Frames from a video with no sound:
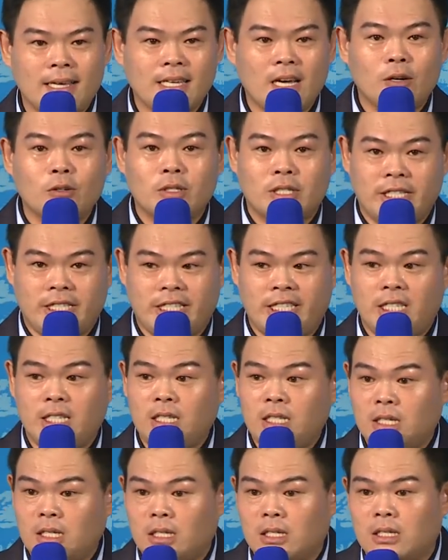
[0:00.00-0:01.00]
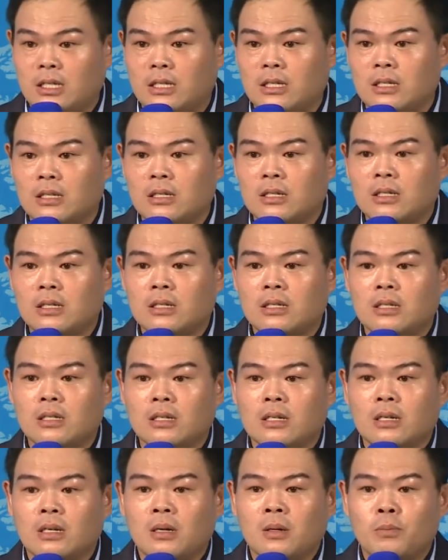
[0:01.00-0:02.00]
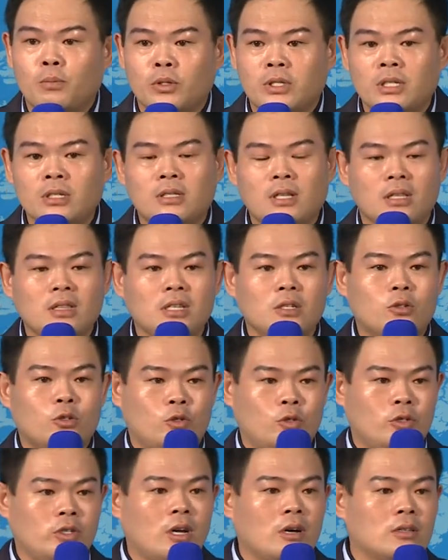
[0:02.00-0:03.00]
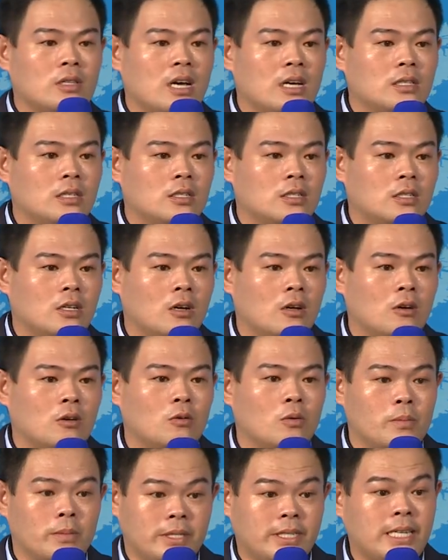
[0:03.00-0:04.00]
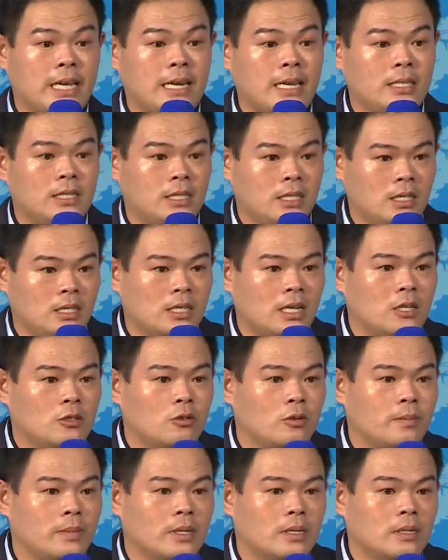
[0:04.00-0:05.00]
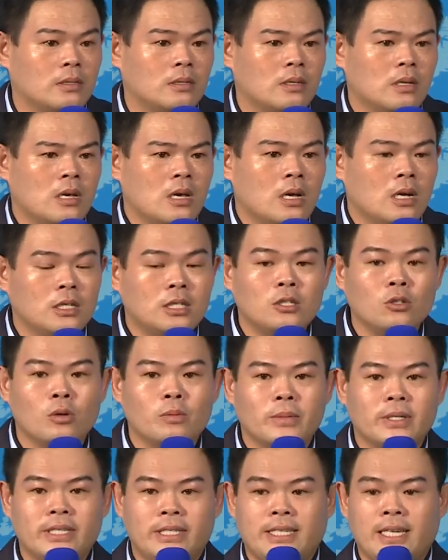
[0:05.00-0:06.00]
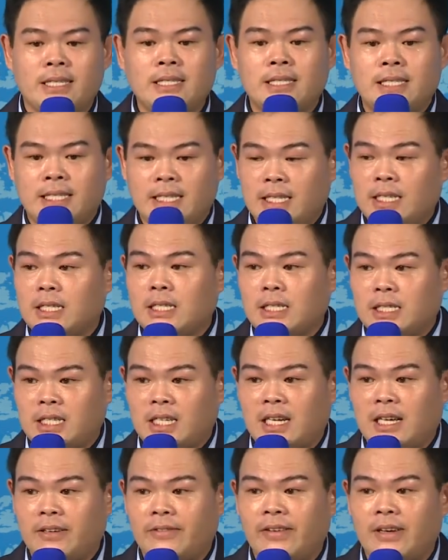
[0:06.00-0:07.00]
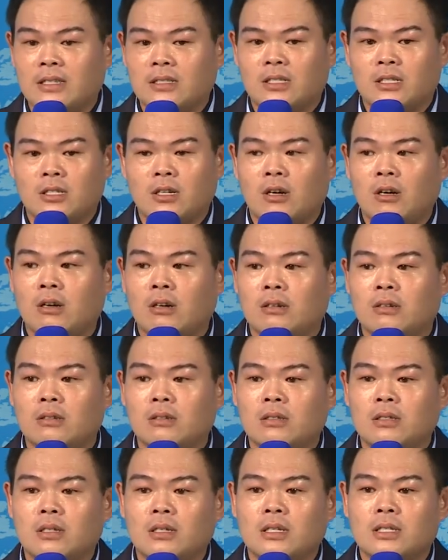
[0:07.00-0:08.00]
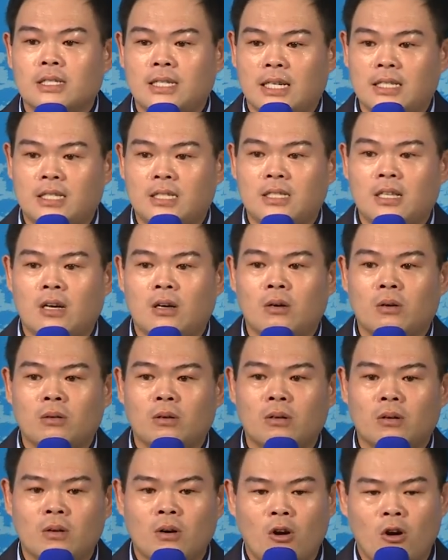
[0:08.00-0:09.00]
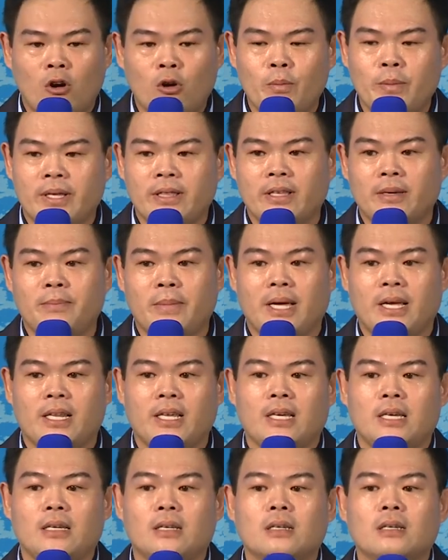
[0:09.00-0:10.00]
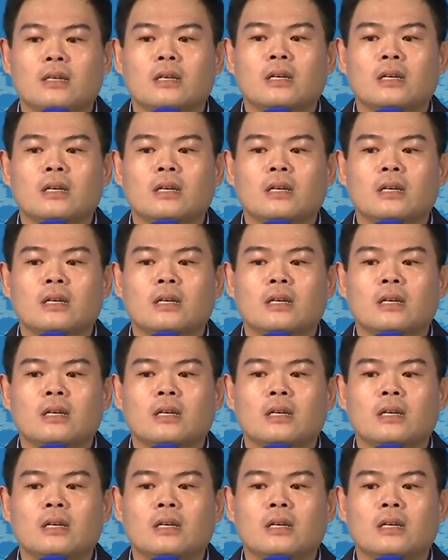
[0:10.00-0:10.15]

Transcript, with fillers: 要及时，不是等你需要它的时候我们才来经营爱多美，而是我们先经营起来放之后，才知道后面的美丽，